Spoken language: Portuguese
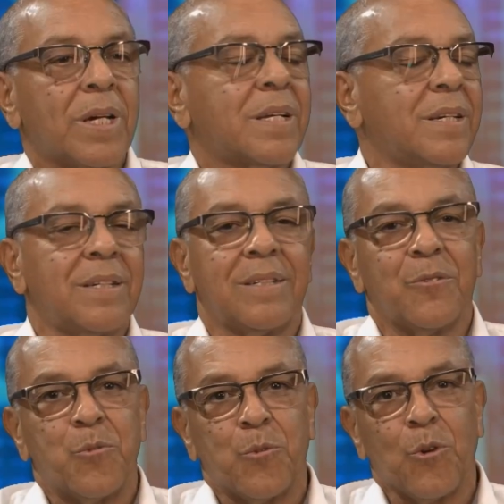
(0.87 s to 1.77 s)
Que
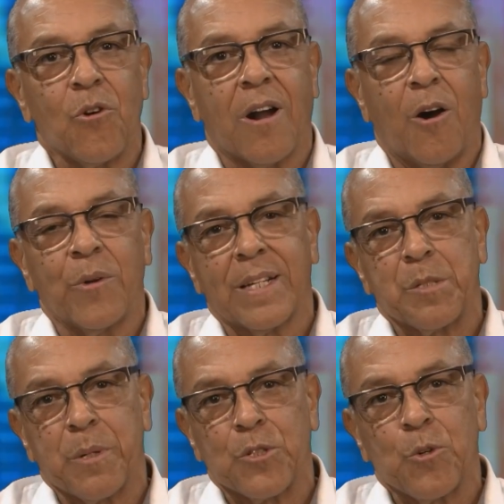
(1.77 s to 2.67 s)
o, o local em que as
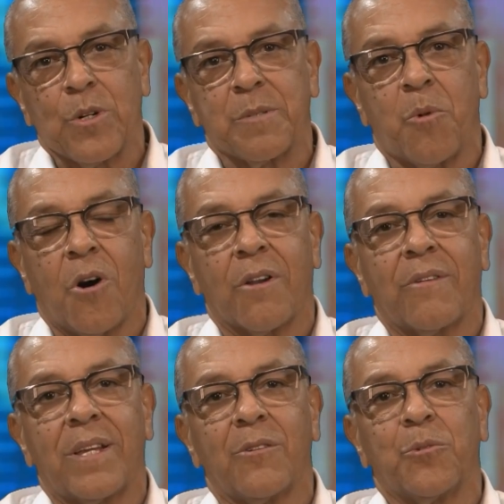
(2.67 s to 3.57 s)
pessoas moram, em
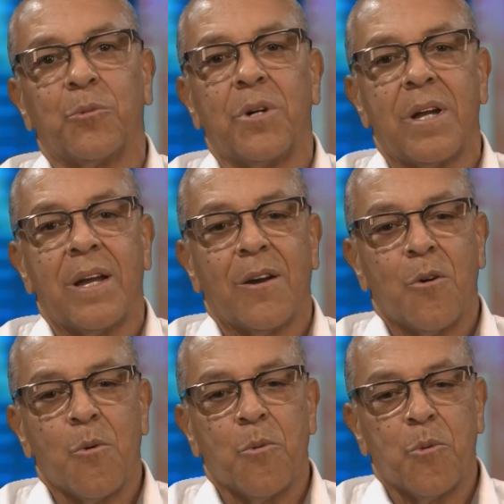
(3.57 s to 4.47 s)
que o,
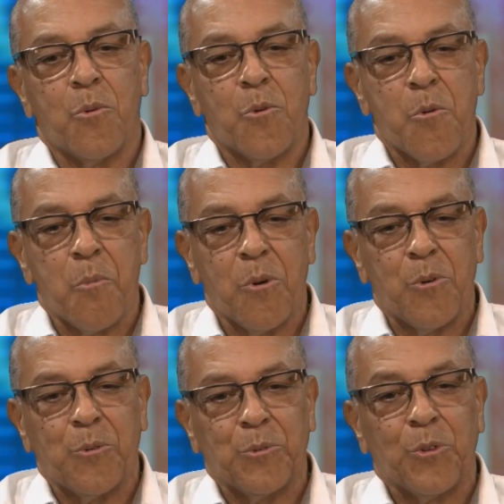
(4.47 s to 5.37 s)
o,
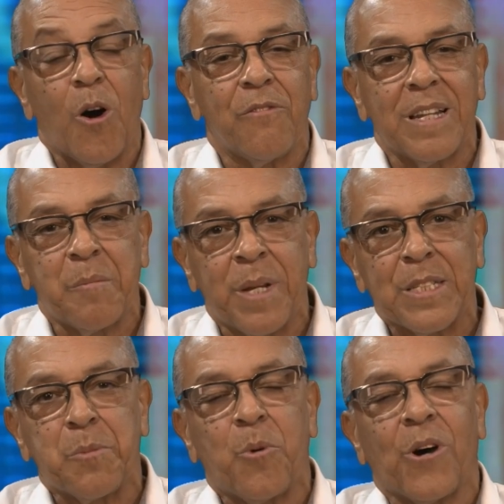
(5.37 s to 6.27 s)
o, o Nova
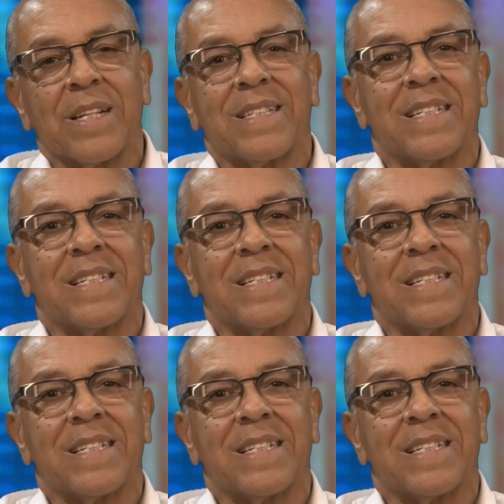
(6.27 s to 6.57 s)
Limense mora, seja